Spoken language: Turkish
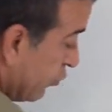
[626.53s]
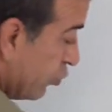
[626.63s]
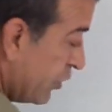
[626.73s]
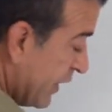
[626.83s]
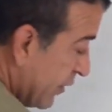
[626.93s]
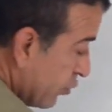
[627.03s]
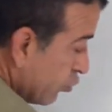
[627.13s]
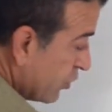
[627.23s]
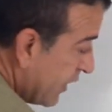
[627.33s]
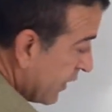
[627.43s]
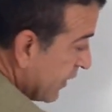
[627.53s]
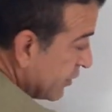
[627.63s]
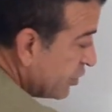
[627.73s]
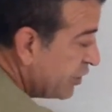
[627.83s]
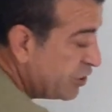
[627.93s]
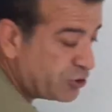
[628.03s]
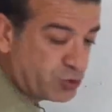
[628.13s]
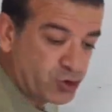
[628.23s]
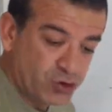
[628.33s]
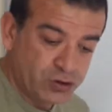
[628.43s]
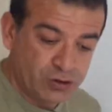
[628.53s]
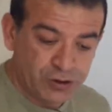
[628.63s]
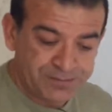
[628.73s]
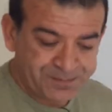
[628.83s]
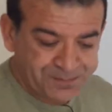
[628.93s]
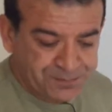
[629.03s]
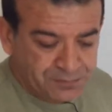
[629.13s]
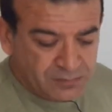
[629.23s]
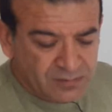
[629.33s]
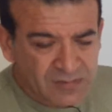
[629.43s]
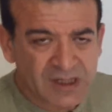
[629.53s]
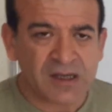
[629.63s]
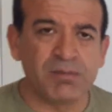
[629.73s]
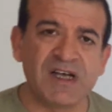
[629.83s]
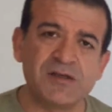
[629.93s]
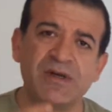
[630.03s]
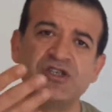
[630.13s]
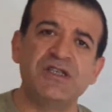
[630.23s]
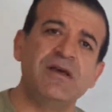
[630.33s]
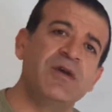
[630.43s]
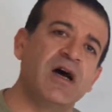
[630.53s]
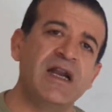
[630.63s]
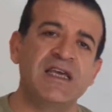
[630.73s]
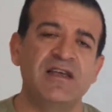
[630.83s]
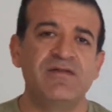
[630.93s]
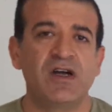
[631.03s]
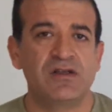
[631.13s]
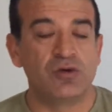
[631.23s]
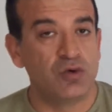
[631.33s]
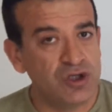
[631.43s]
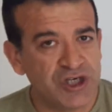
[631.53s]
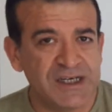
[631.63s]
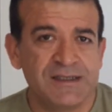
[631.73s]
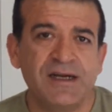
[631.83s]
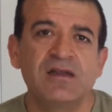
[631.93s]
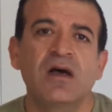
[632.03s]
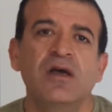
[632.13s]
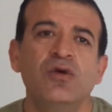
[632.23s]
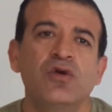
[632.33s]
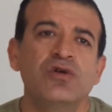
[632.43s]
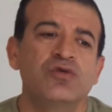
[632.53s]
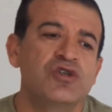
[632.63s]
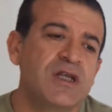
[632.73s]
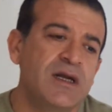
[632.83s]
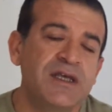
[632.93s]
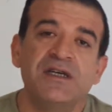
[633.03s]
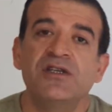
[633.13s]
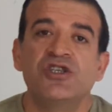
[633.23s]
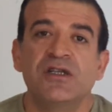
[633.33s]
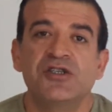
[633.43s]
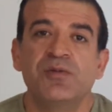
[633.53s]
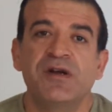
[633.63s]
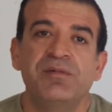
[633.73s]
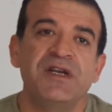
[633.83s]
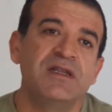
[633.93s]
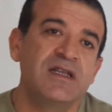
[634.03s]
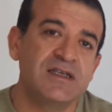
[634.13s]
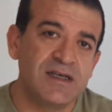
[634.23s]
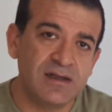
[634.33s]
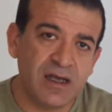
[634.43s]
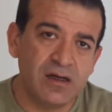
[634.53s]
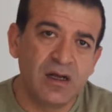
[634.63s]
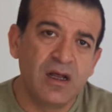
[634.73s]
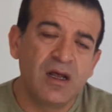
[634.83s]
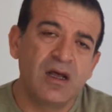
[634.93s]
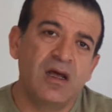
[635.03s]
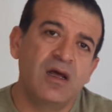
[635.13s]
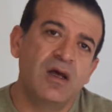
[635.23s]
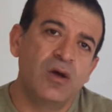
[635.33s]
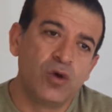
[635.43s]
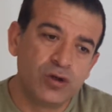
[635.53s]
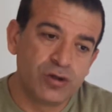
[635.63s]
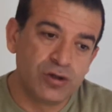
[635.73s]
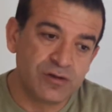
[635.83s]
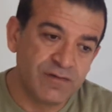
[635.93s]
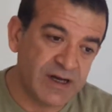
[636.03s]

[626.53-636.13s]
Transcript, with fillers: Türklerin Ruslara karşı girişmiş olduğu basmacı diye bir hareket vardır. Onun içerisine dahil olur. Ruslarla girdiği çatışmanın birinde de zaten e, öldürülür.